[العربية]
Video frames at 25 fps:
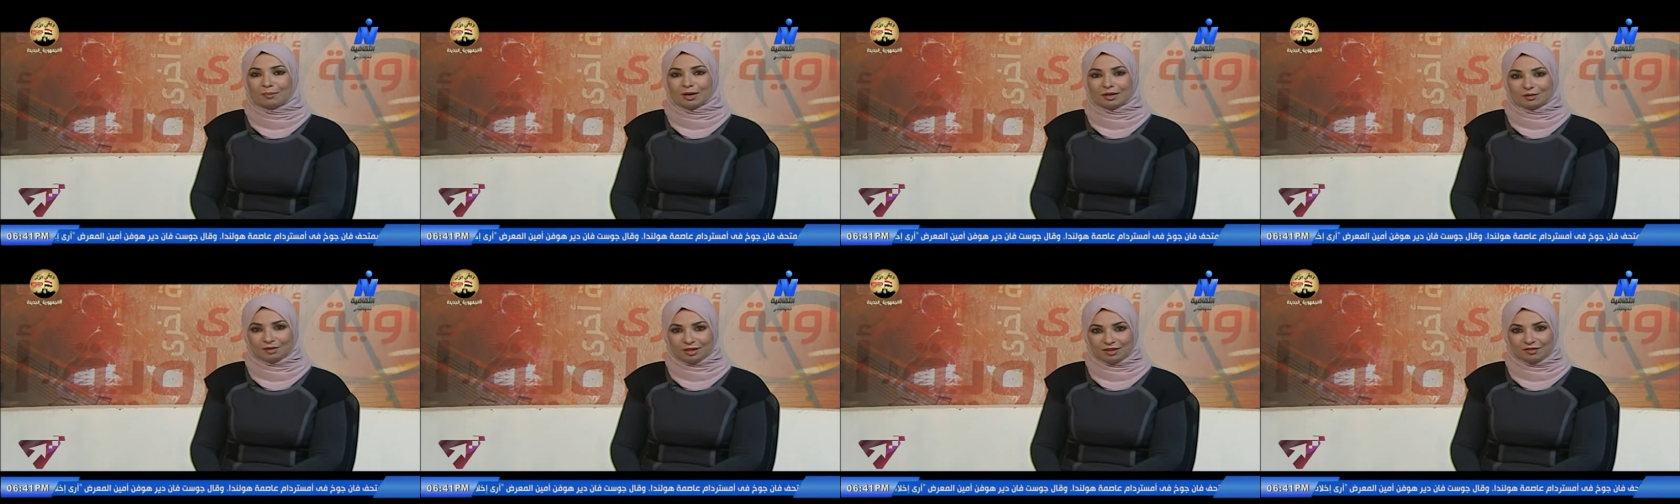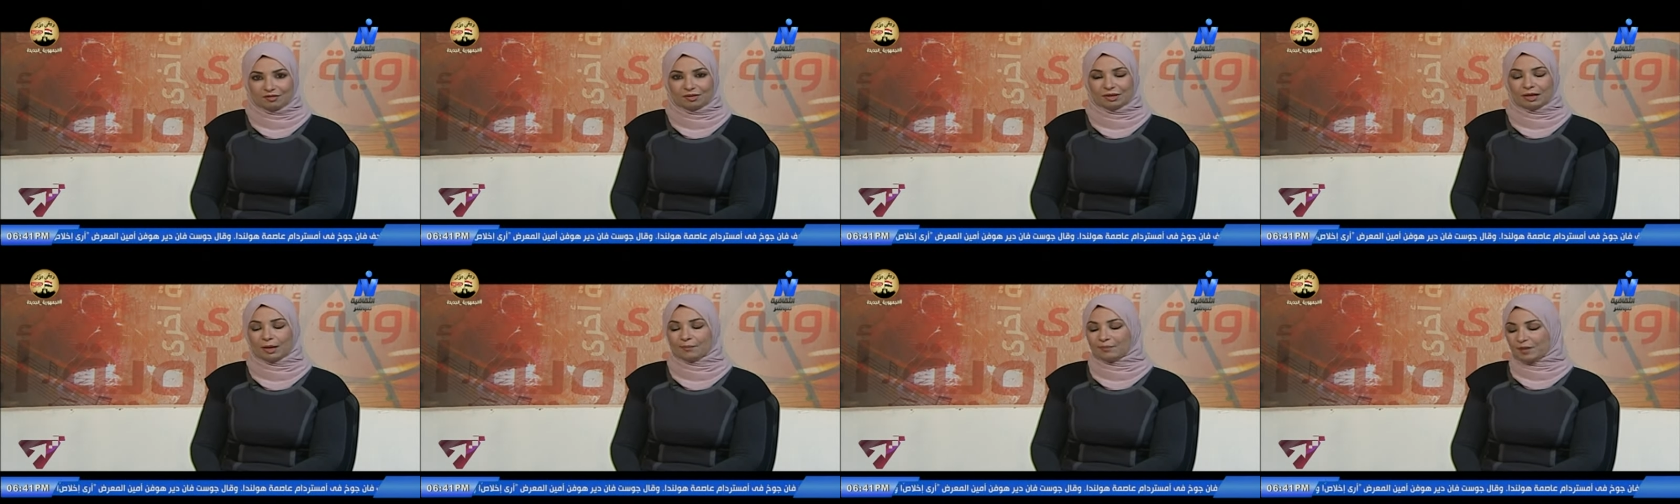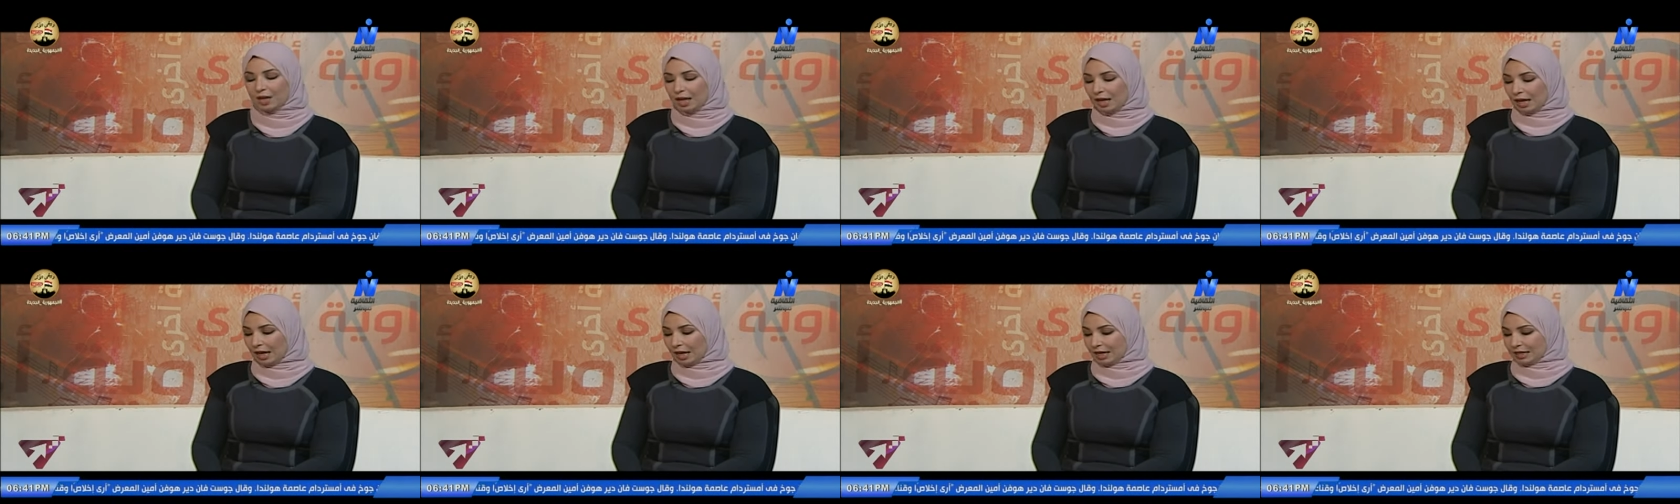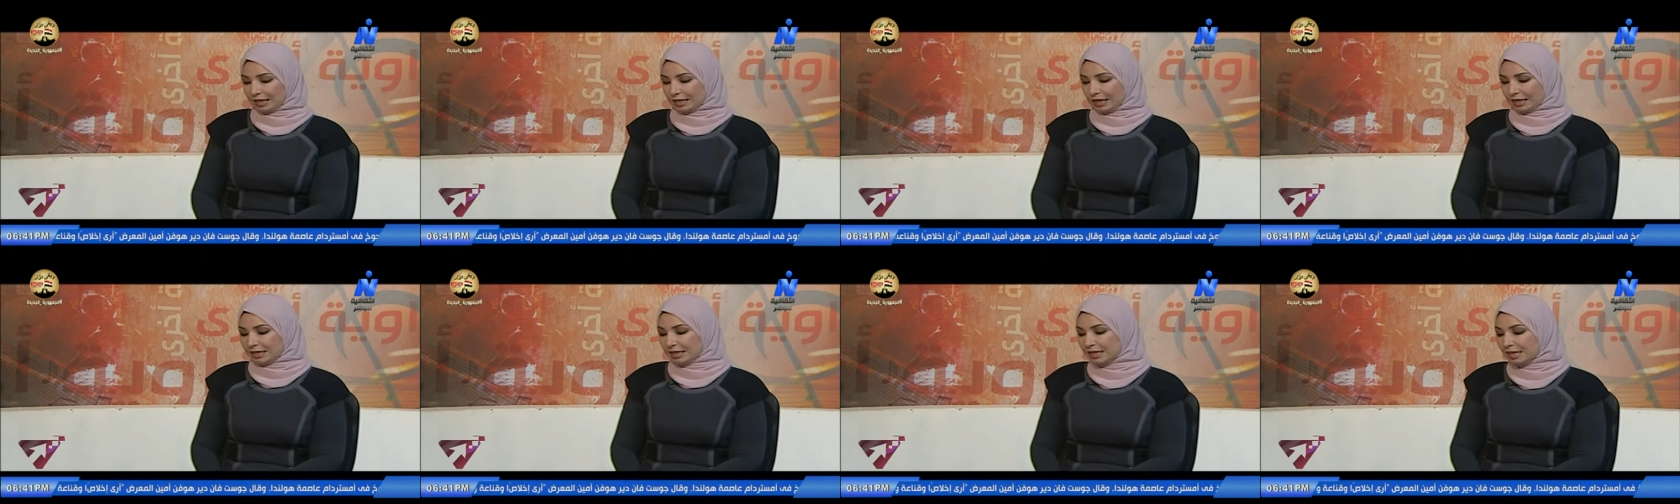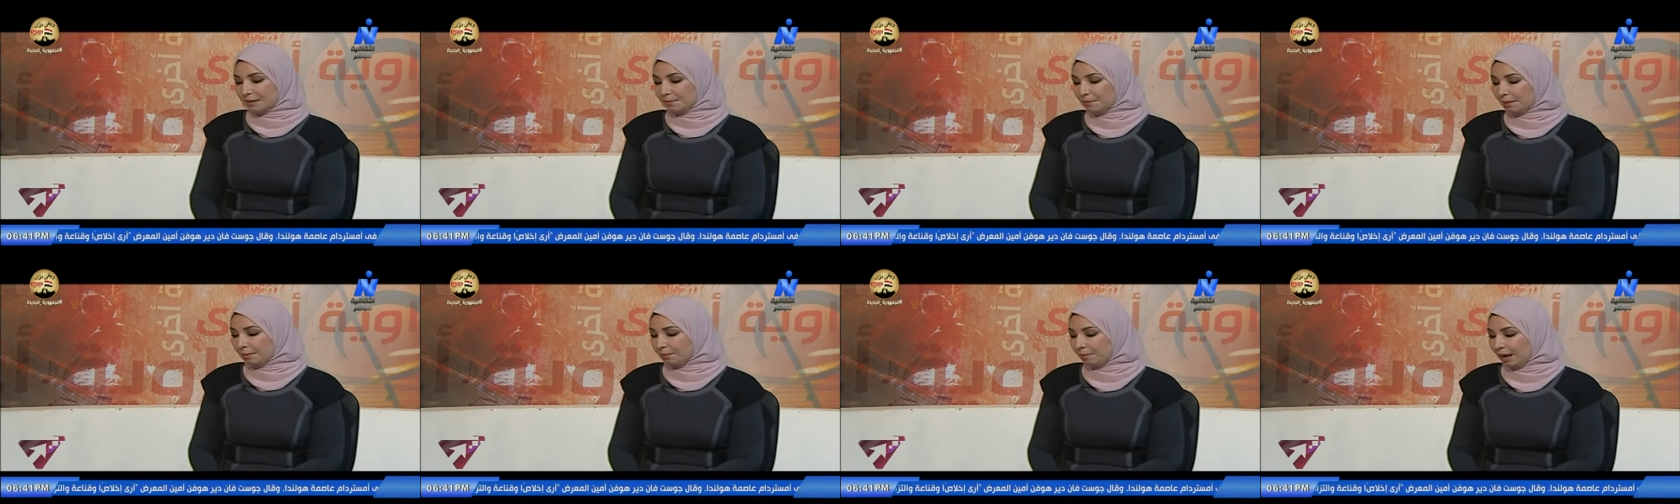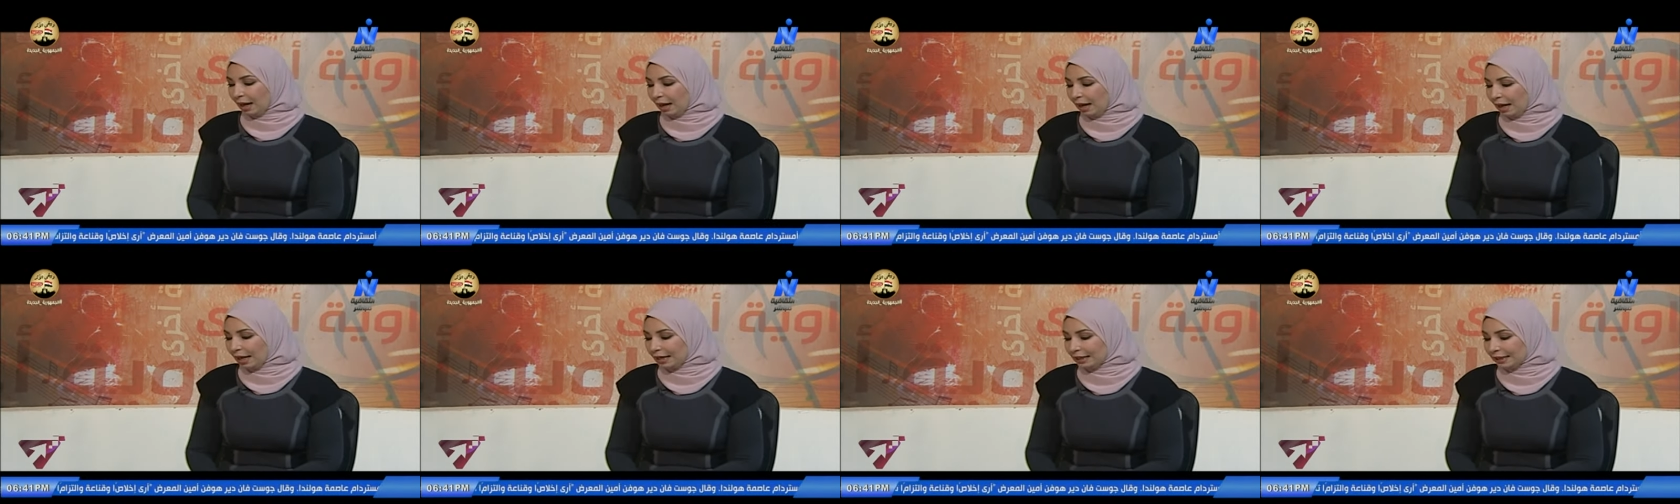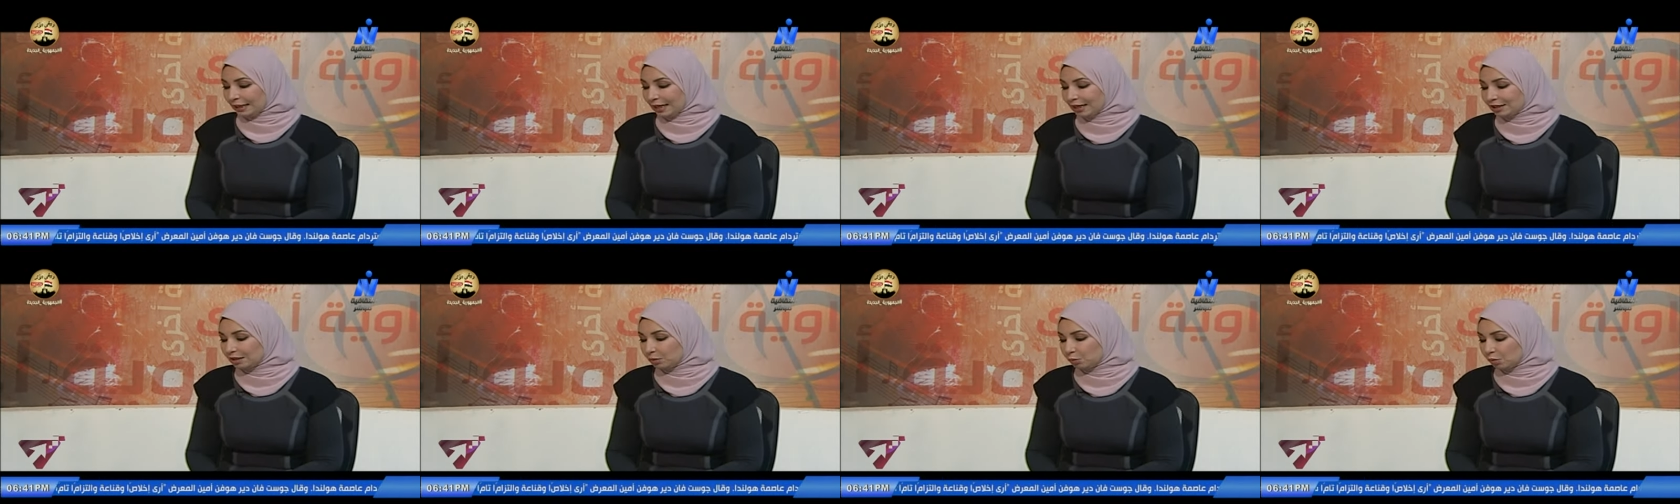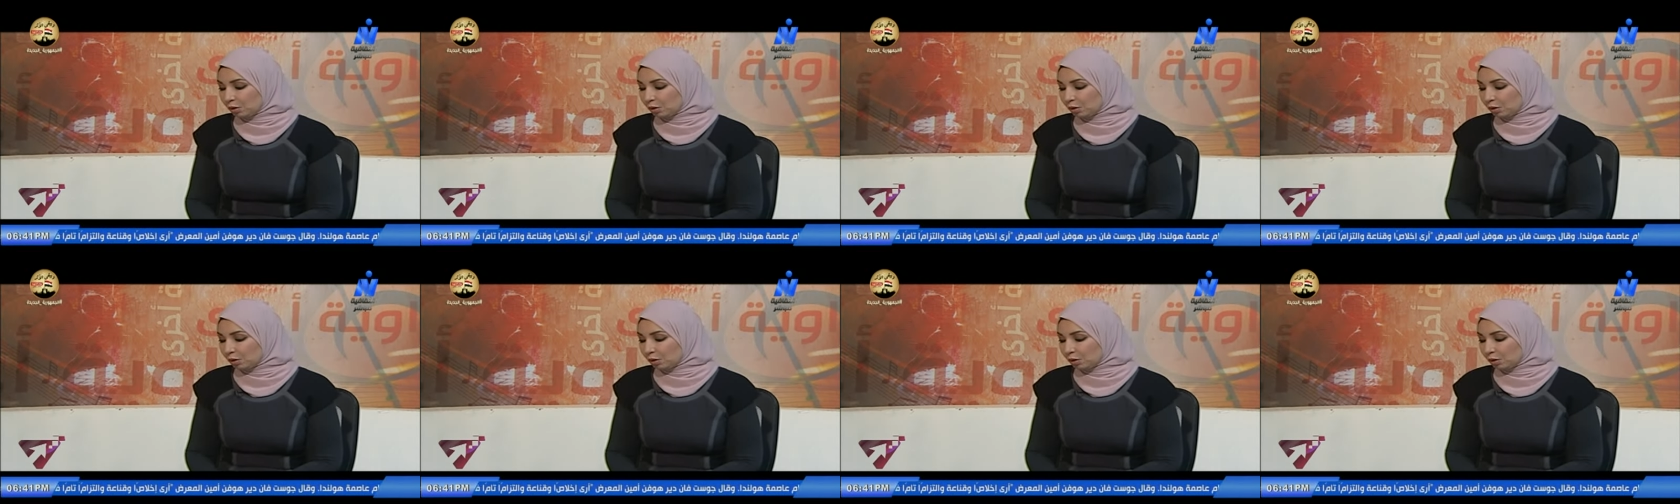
مع ضيفنا الكريم مع الكاتب